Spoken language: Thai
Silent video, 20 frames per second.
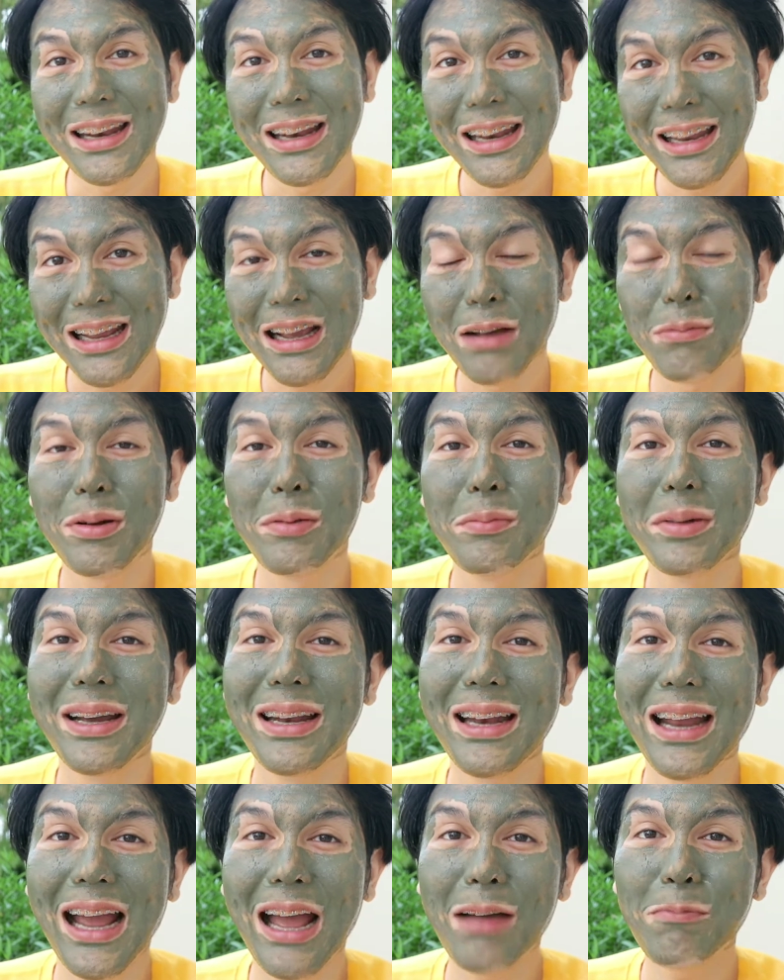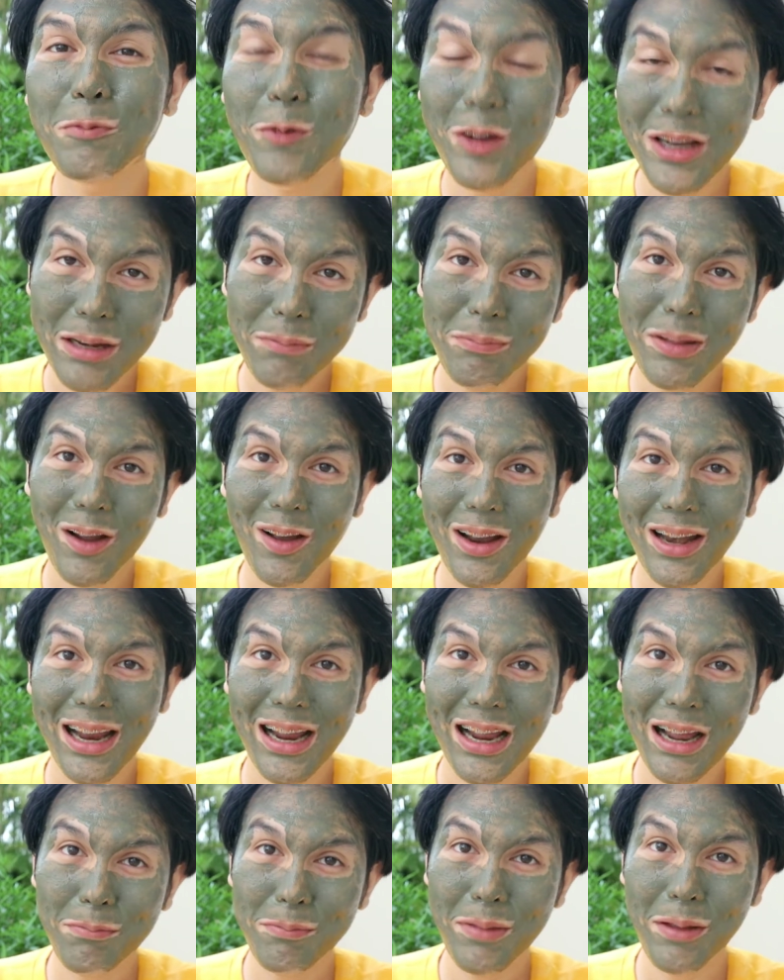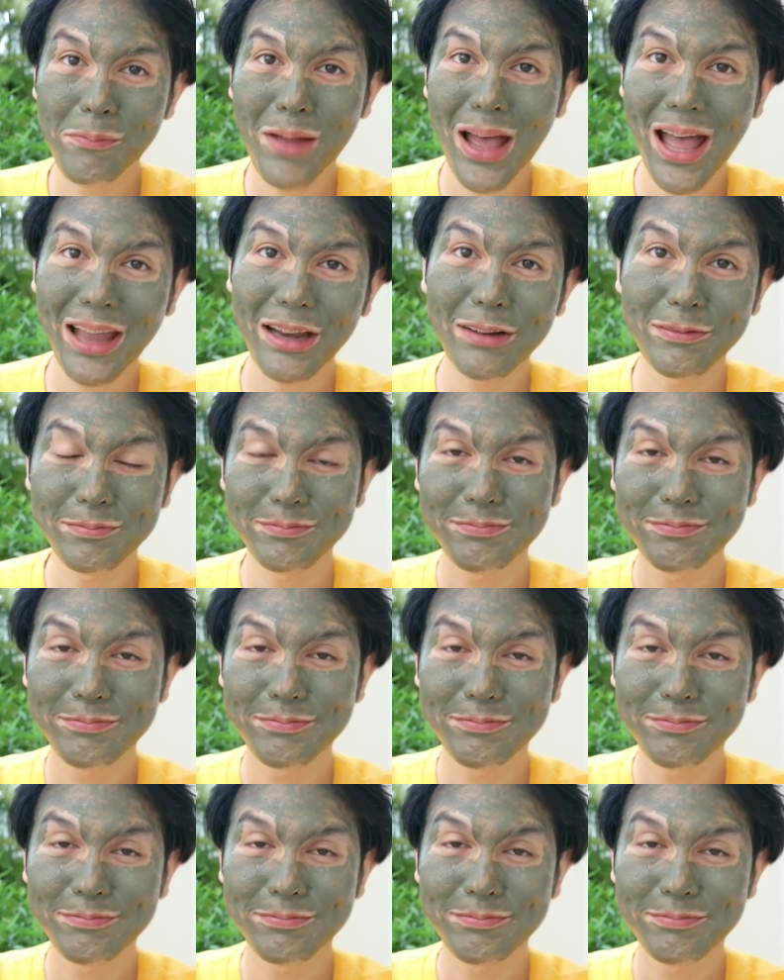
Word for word: ดีๆกับเพื่อนๆนะครับวันนี้ไปก่อนนะครับบ๊ายบาย